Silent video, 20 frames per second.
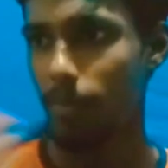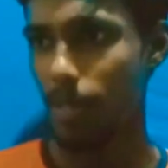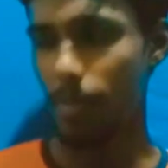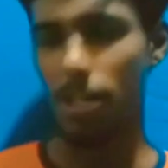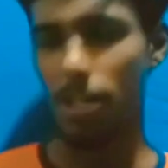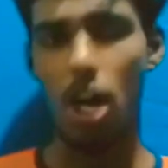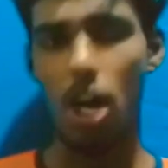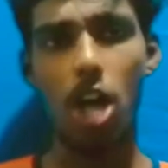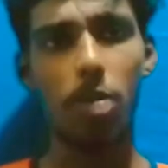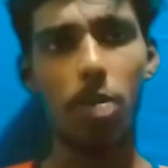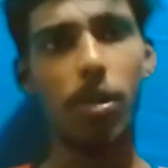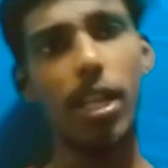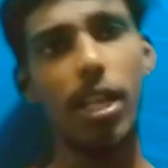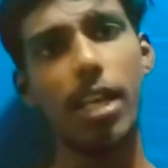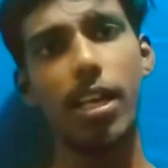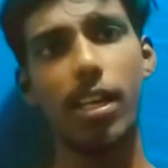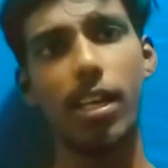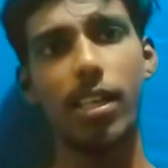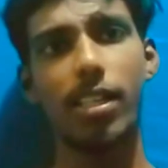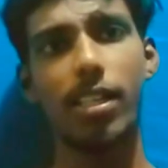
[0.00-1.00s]
நம்ம
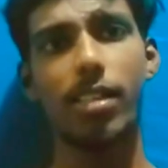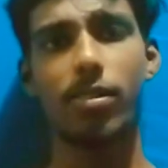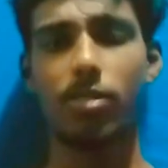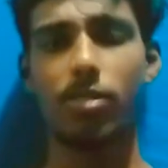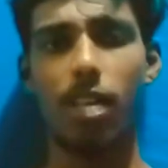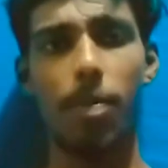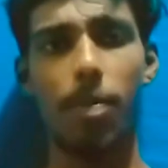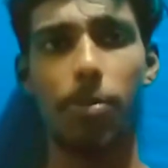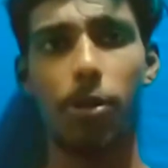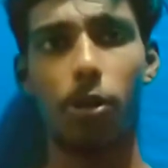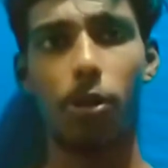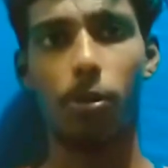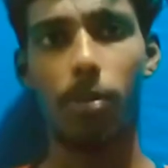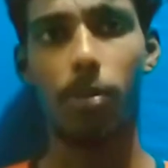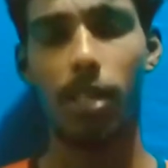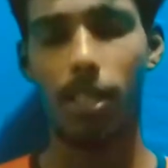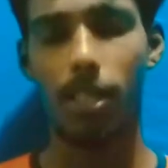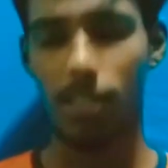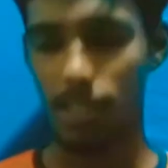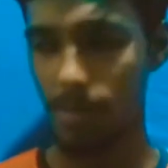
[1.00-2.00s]
நார்மலாக
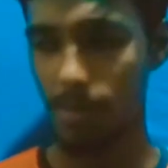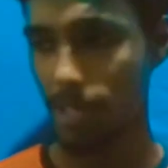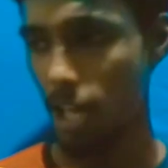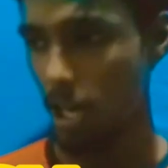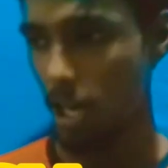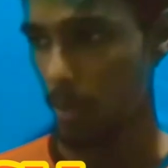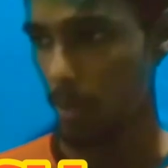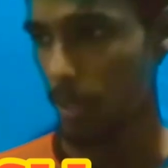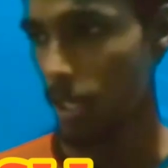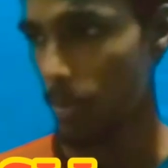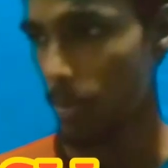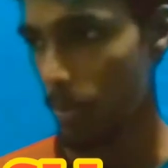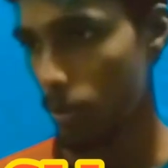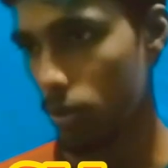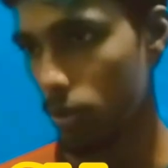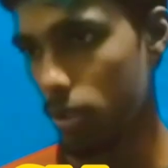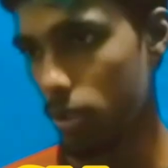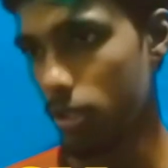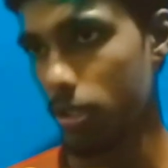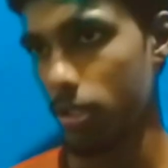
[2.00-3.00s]
சாப்பிட்றோம்ல நம்ம நார்மலாக இப்போ
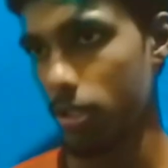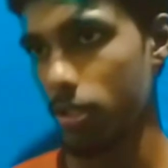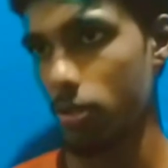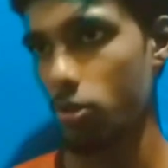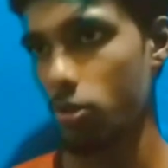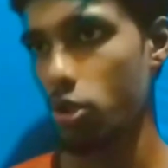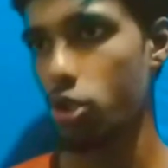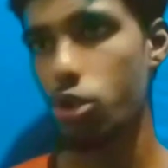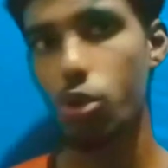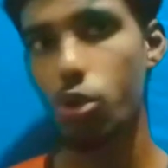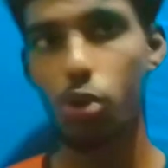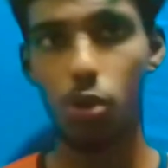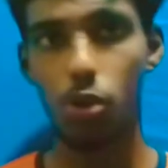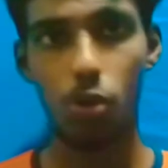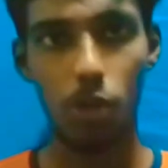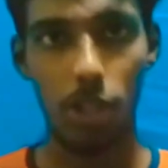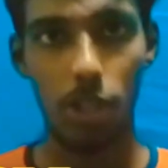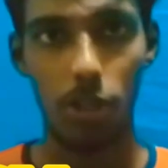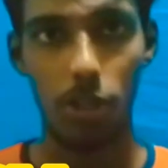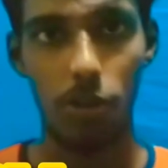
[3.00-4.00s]
வந்து ஒரு ஜூஸ்
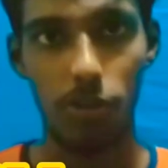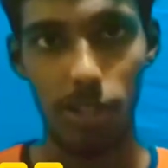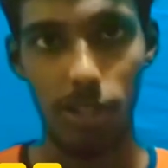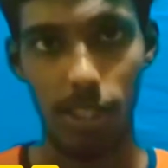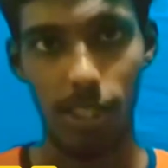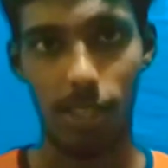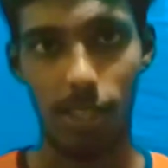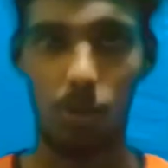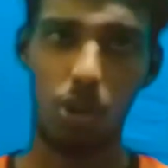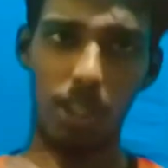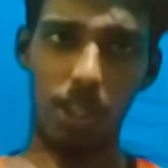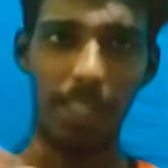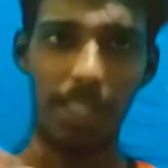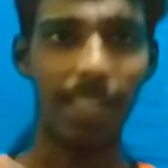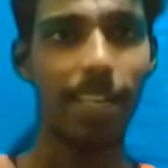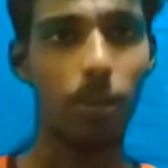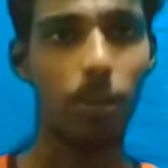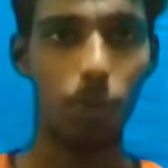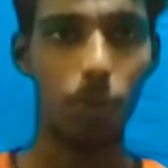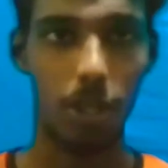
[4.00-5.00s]
குடிக்கிறோம்னு வச்சுக்கோங்க ஒரு
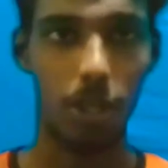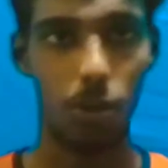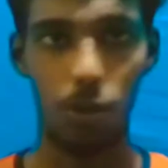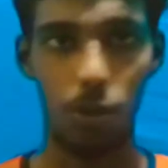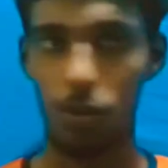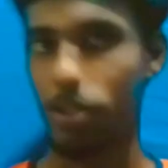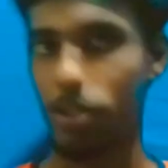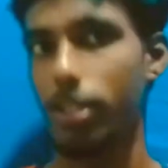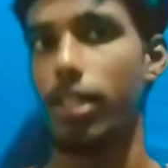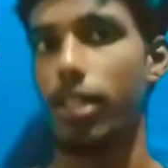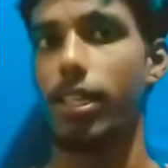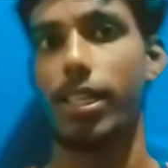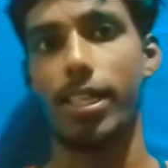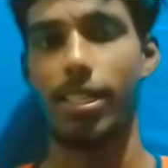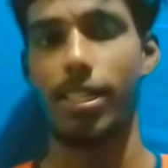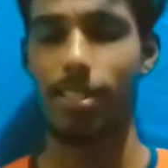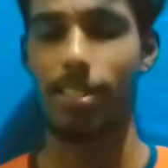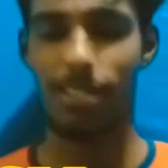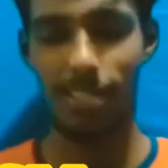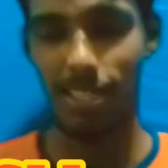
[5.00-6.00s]
டீ குடிக்கிறோம்னு
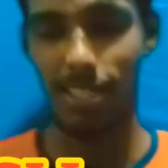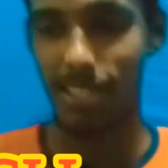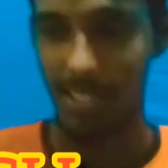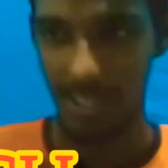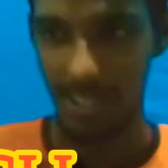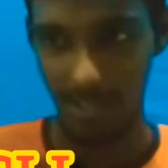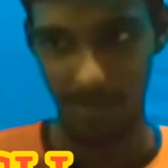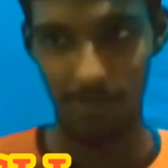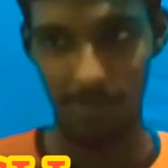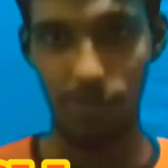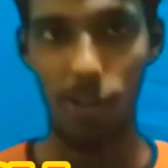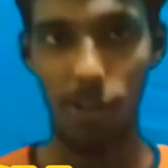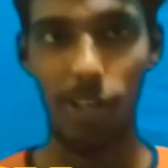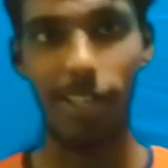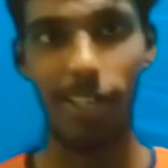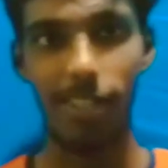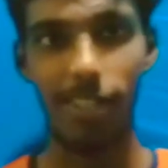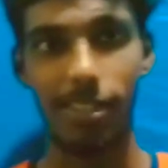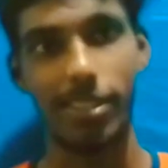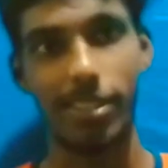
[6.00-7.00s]
வச்சுக்கோங்களேன் எதுக்கு
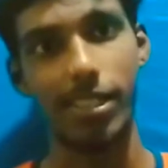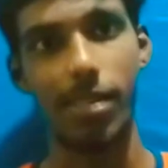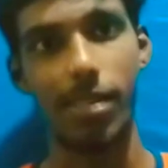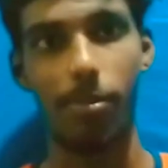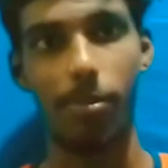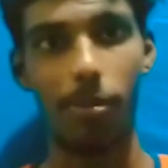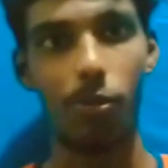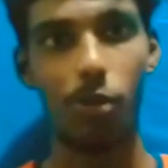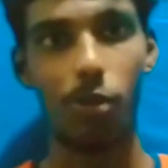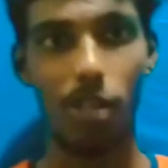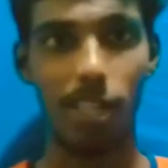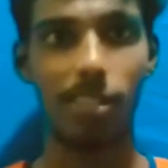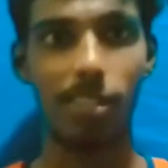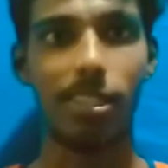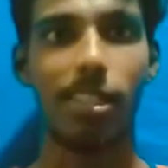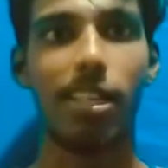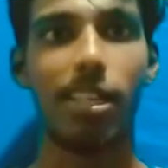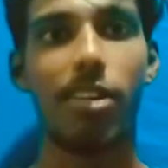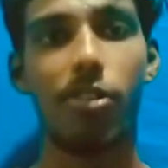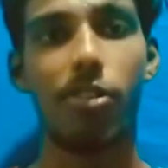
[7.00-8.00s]
ஃபாரின் கல்ச்சர் நம்ம ஊர்
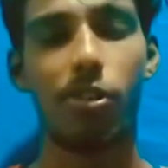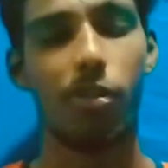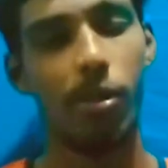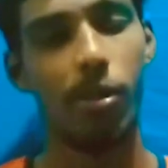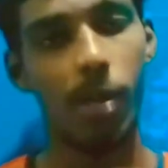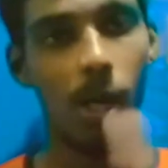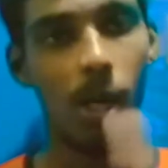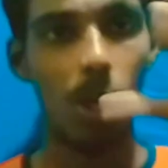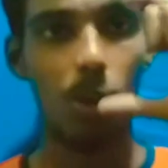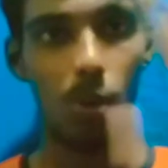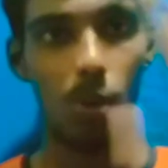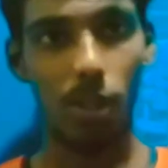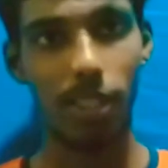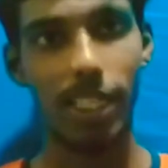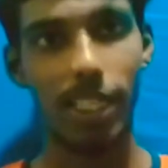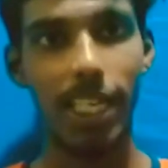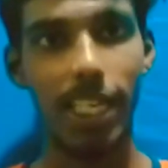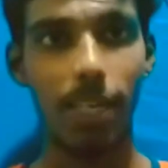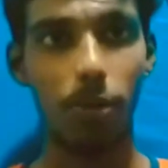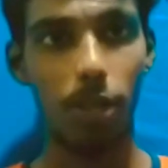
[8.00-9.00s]
கல்ச்சருக்கே வரும் ஒரு
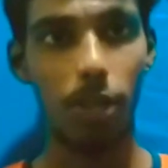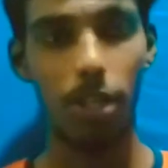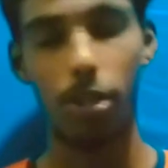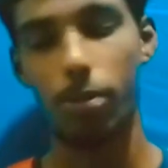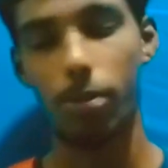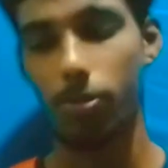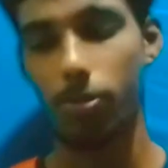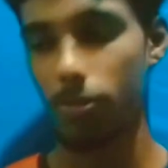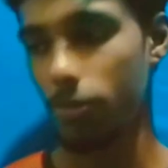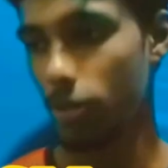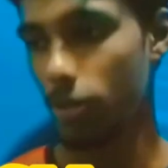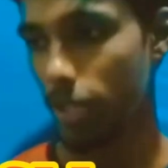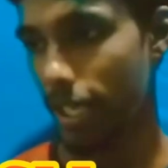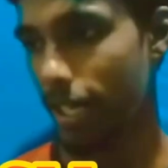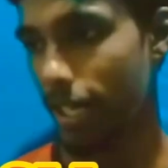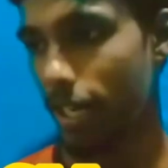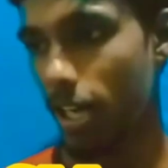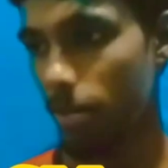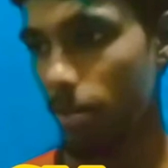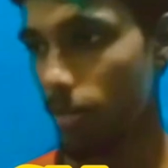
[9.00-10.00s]
டீ குடிக்கிறோம்
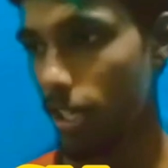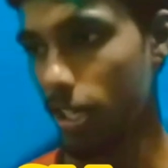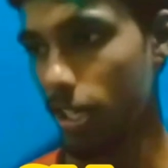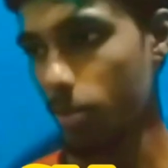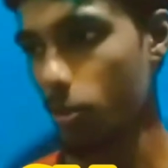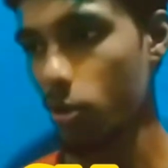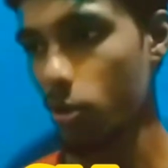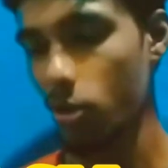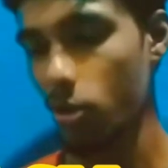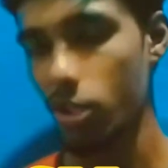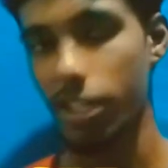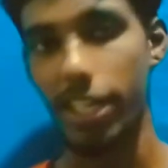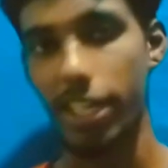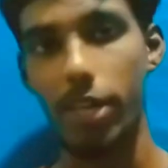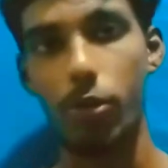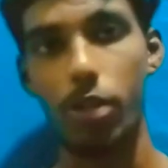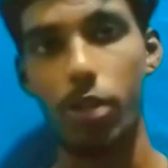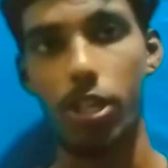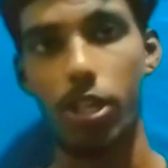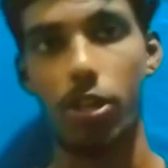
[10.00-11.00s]
ஓகே நார்மலாக இருக்கும்போது ஒரு டீ
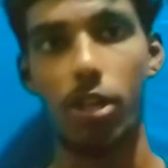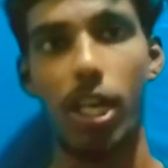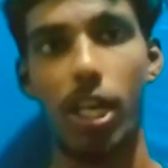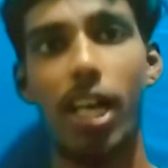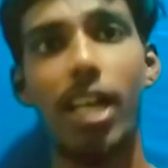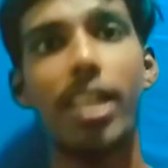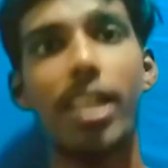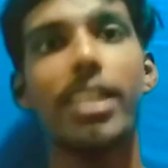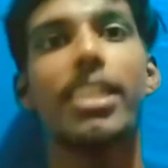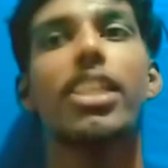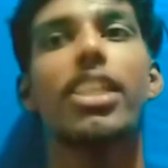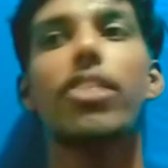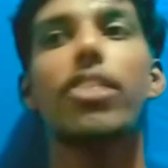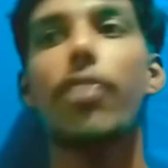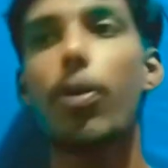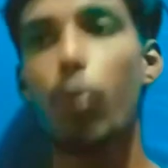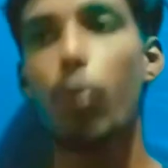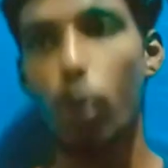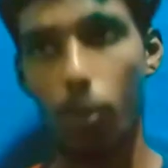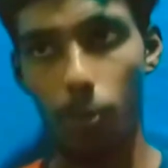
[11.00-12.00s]
குடிக்கிறோன்னா
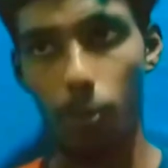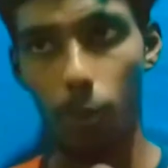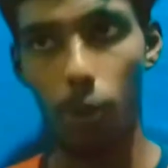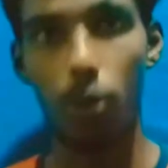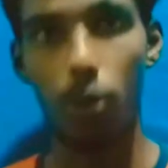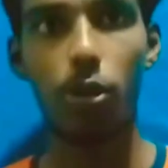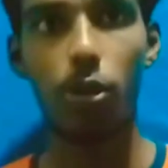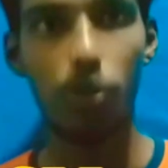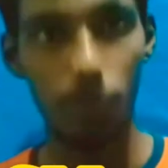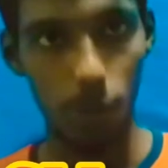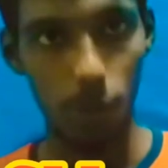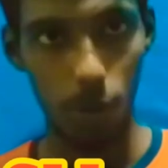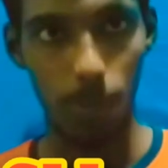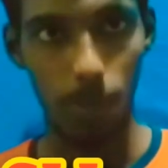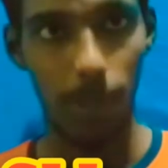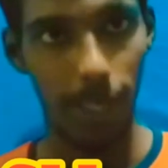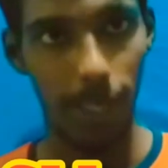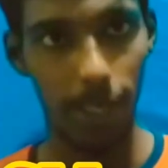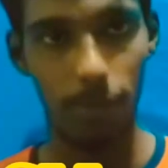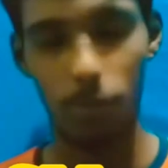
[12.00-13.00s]
இதுவே ஒரு பொண்ணும் ஒரு
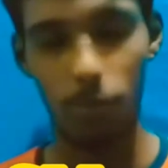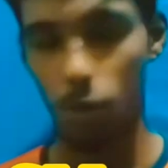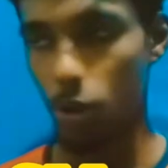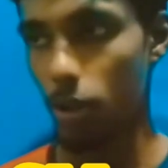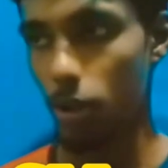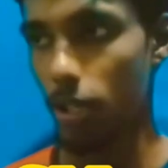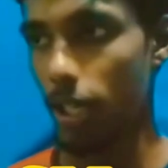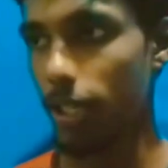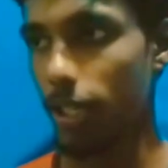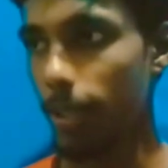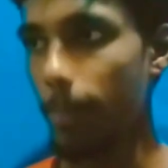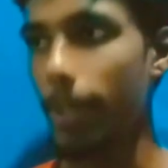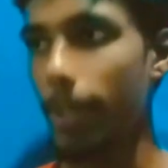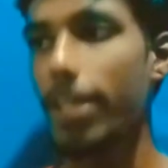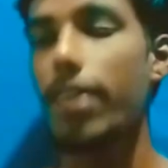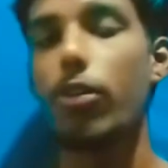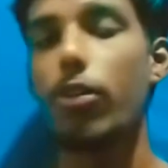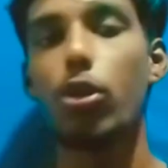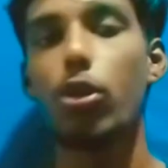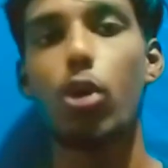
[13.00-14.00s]
பையனும் ஒரு அந்த
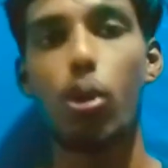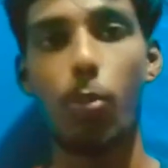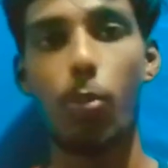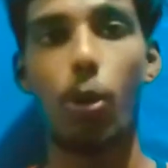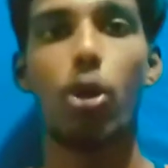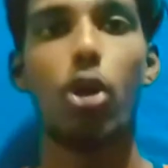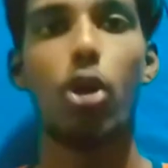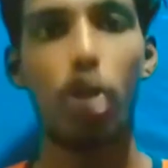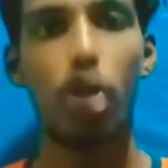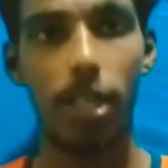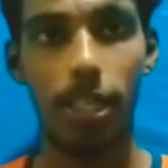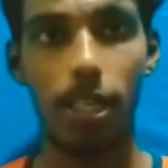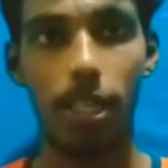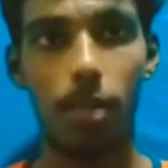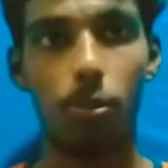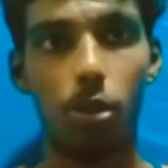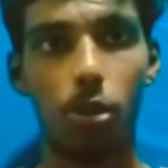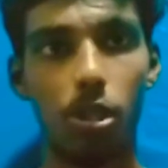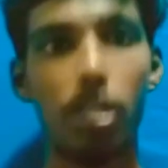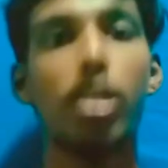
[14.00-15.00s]
பையன் வந்து ஒரு பொண்ணோட
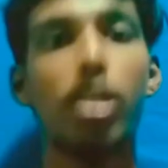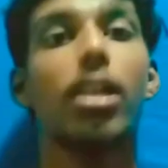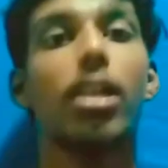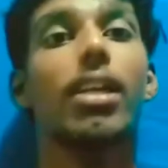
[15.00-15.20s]
இருக்கும்போது